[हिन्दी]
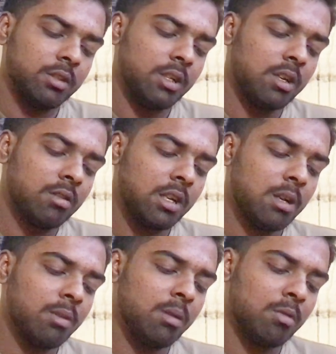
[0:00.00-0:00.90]
ये जो है
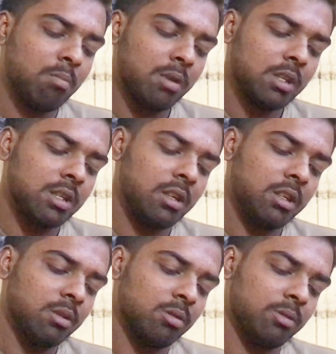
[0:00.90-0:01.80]
ना मेरी मोहब्बतें चल रही
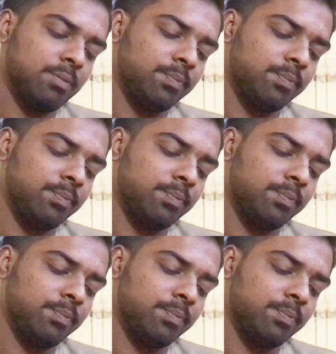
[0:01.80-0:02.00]
है दोनों